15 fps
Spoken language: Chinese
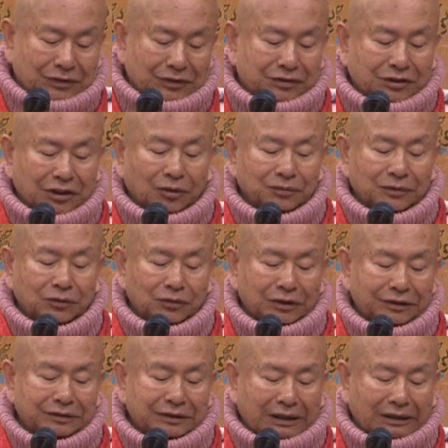小明回
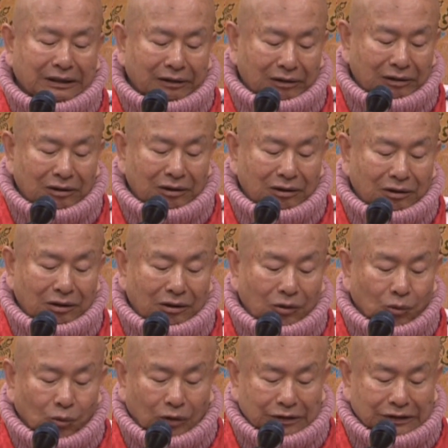答：“
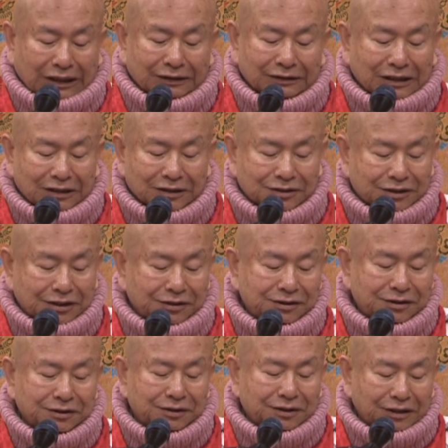我太太前
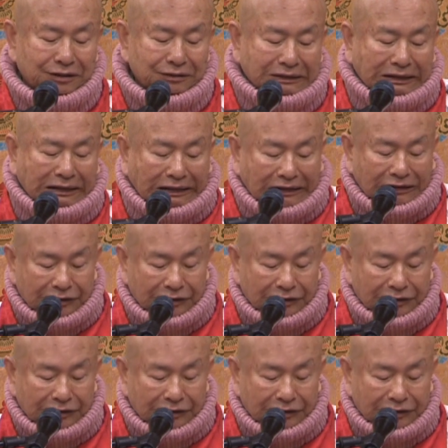几天